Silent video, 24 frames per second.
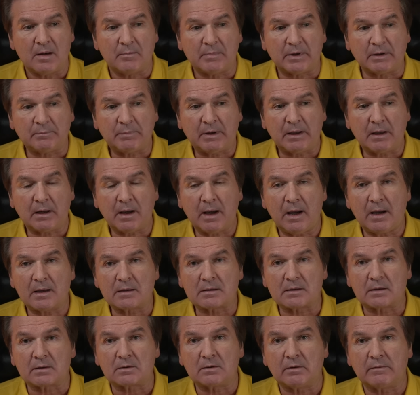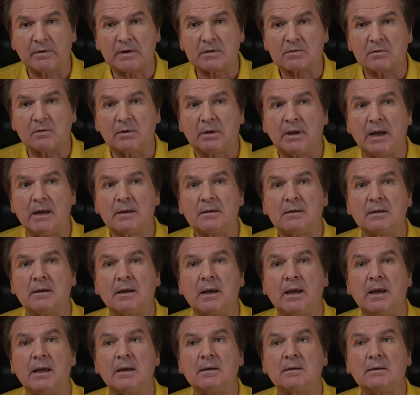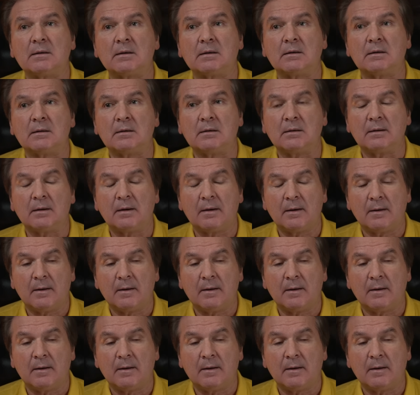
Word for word: Предполагается, что в результате этих